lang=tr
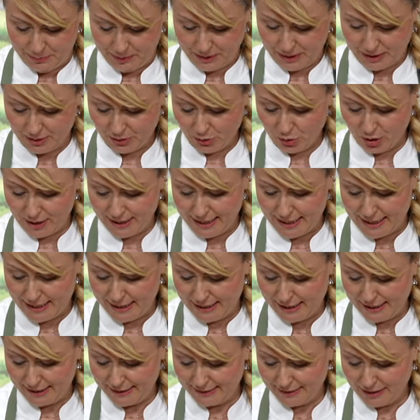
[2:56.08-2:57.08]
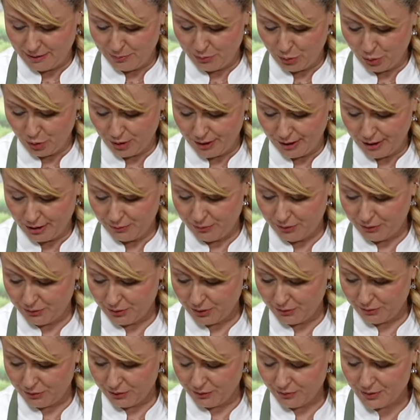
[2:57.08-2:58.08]
Bakın kenarlardan böyle hafif
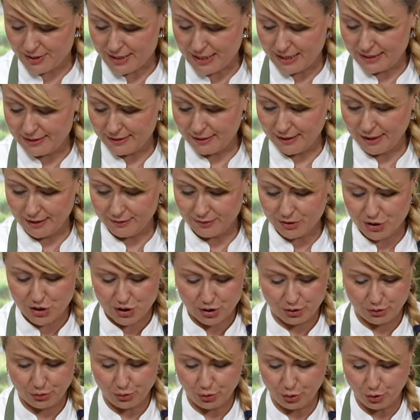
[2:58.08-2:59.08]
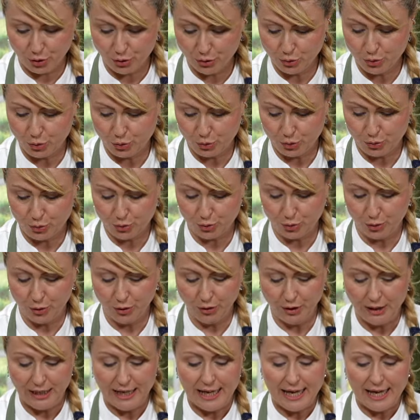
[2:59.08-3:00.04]
hafif zaten anlaşılıyor kuruduğu.